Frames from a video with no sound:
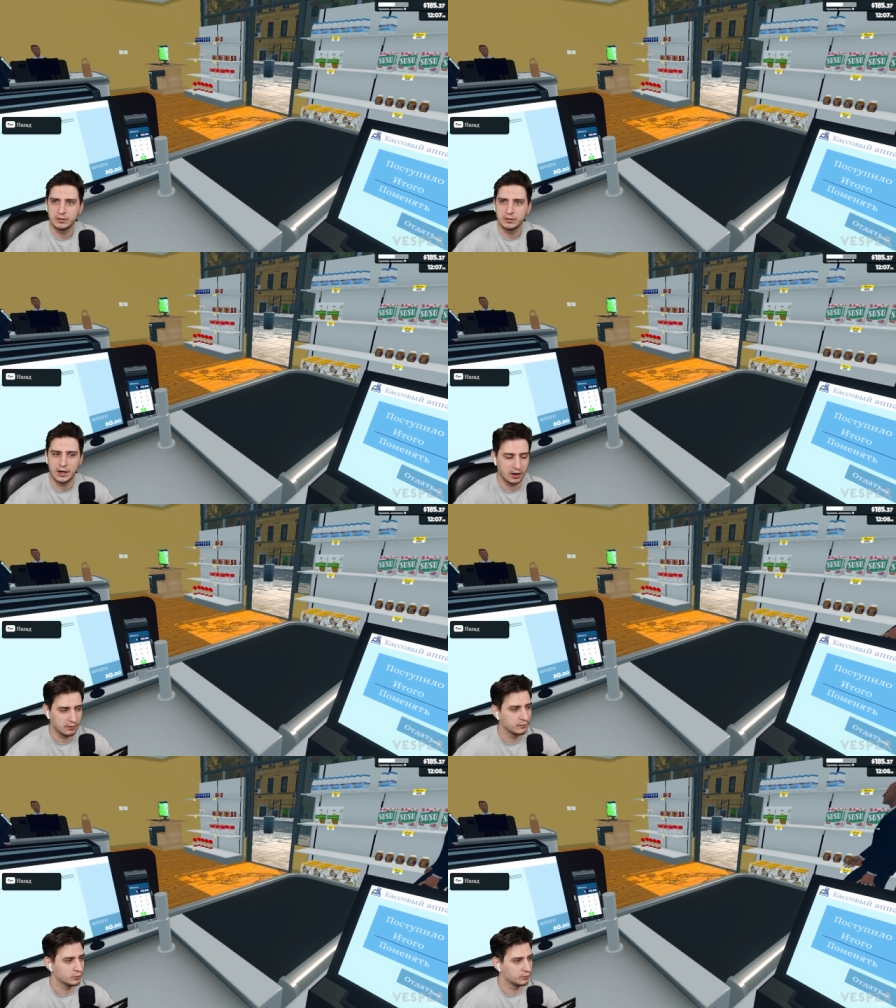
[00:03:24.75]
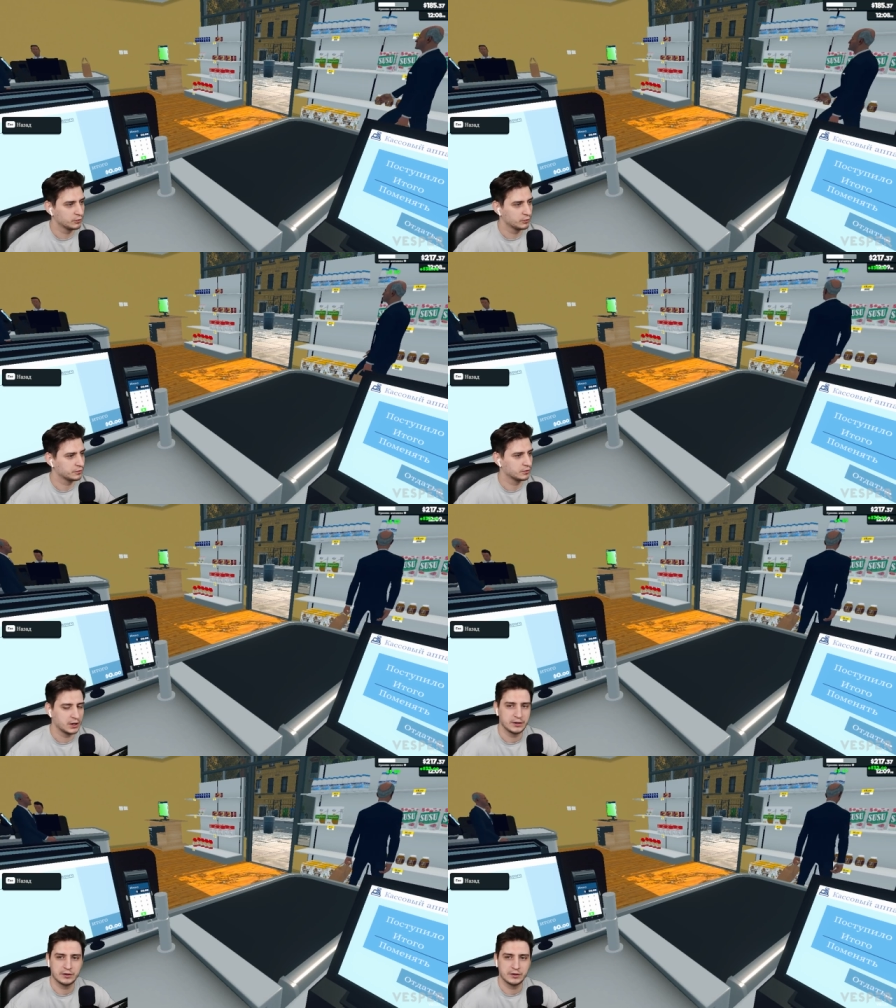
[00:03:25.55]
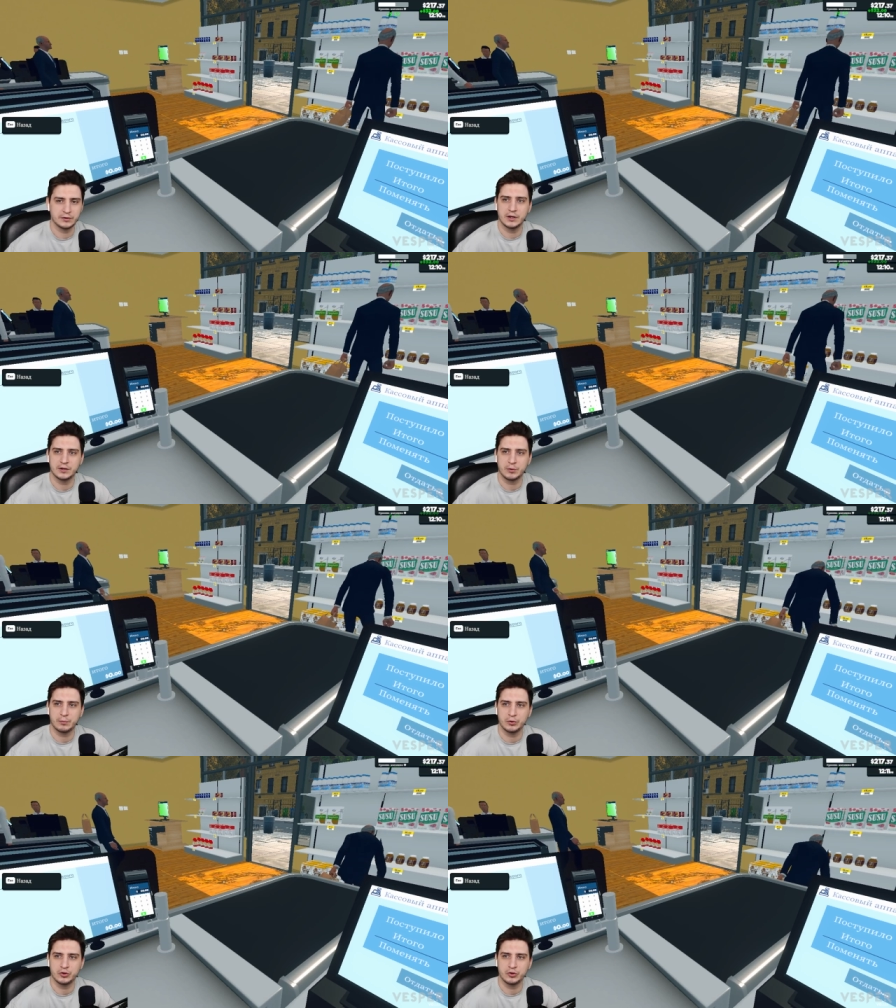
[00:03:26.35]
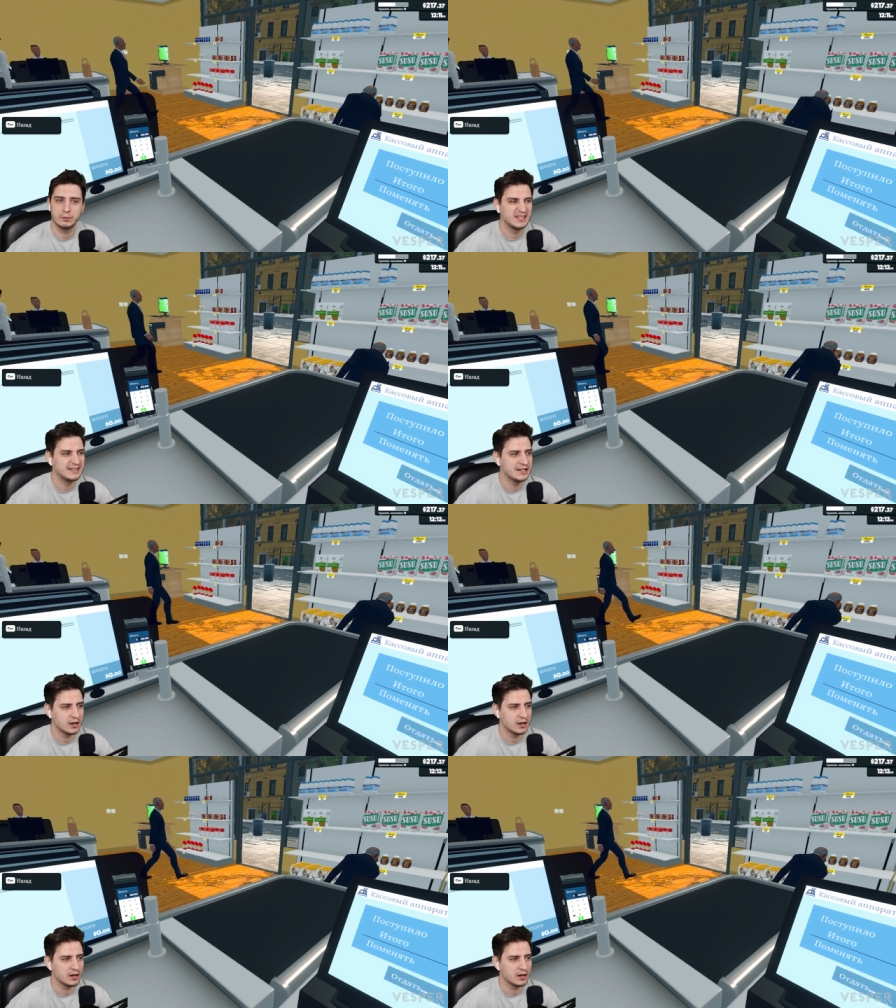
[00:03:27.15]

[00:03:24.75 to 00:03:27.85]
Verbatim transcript: на, ну вот, э, на, этот, на этом рабочем дне.